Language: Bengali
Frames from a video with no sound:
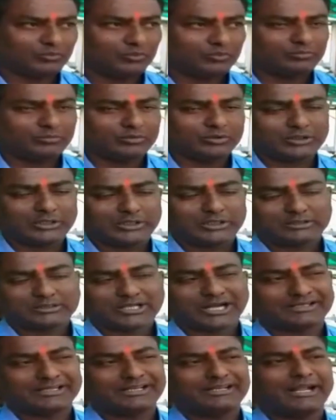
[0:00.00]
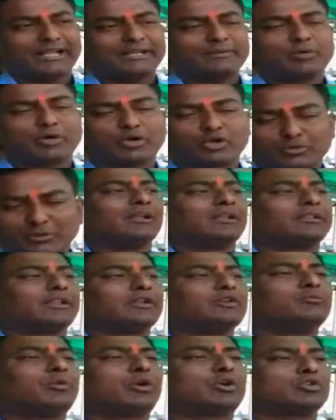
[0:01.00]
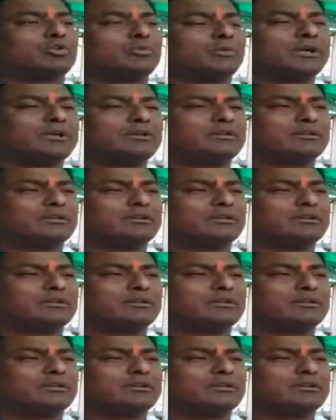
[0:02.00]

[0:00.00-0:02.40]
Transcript: নিয়ে বিভিন্ন অভিযোগ জানান দেখুন বর্ধমান